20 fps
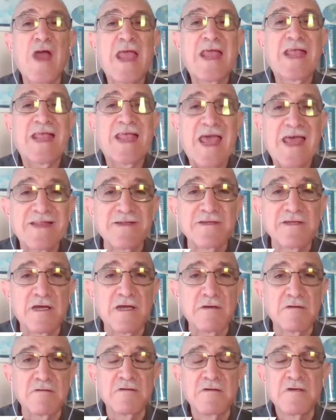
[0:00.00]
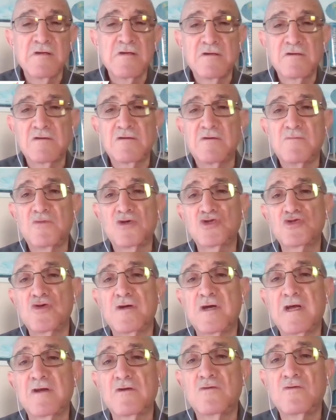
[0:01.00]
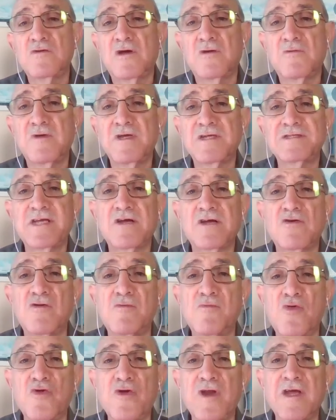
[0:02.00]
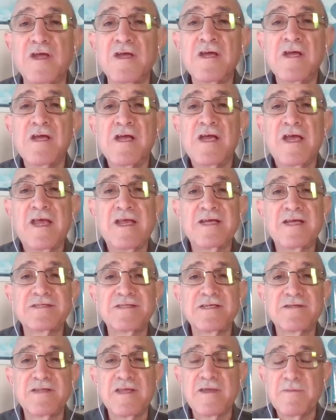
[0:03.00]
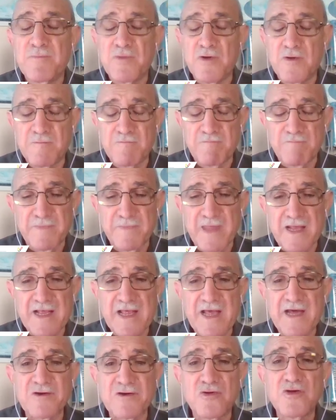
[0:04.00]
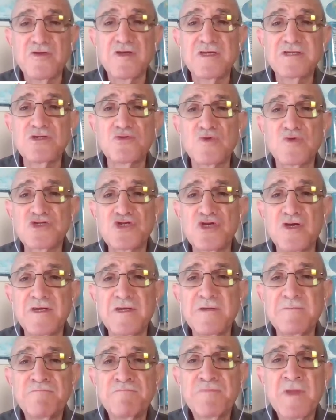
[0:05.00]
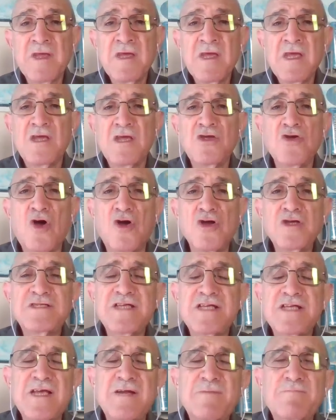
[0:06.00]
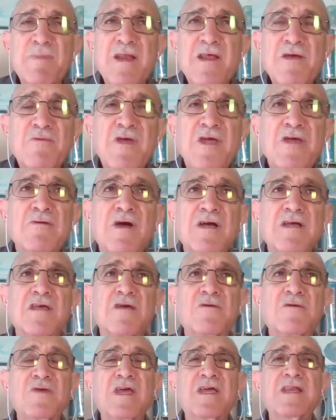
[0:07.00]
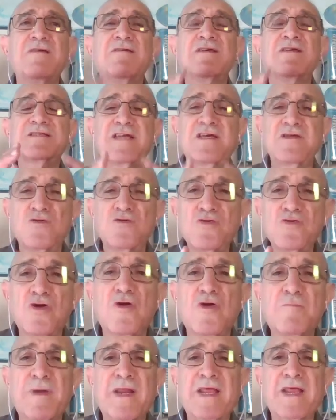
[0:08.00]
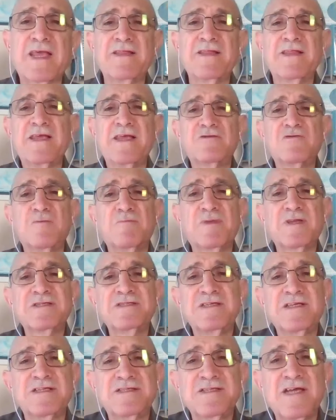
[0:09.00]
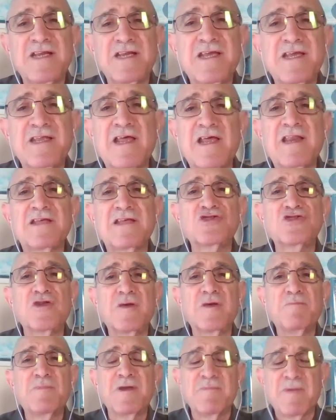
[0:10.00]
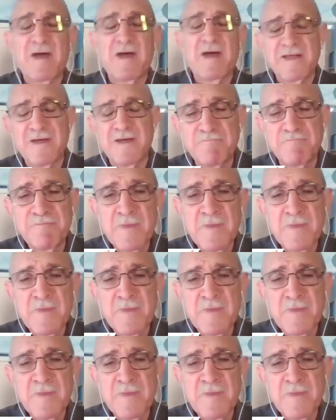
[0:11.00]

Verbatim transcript: escándalo, como son algunas veces comunes en ese tipo de cargos y de situaciones. Y hoy César Pérez Vivas, que viene de ser uno de los precandidatos presidenciales en las elecciones primarias,